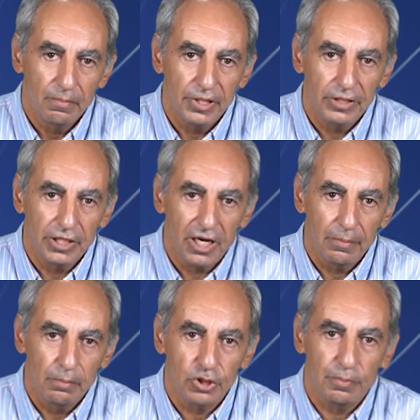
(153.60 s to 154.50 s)
يقدر
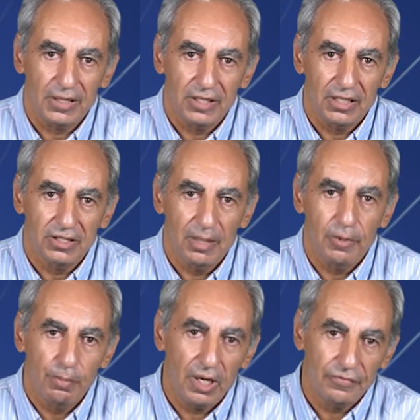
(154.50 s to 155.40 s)
يلعب الماتش بعد ثلاث
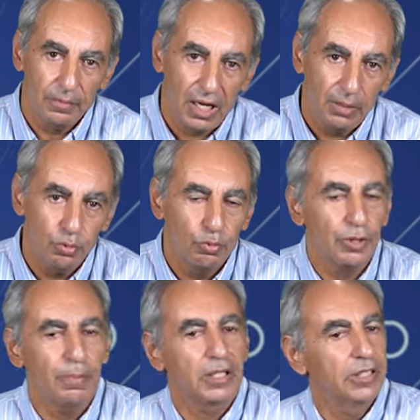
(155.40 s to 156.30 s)
ايام لو بيلعب في ملعبه
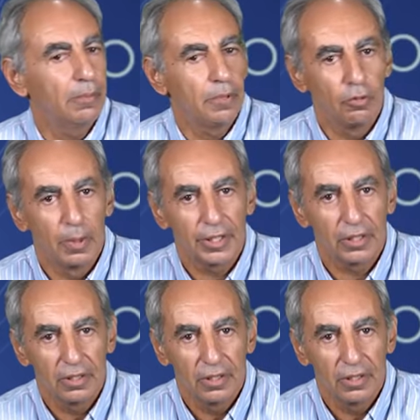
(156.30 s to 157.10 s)
واربع ايام لو بره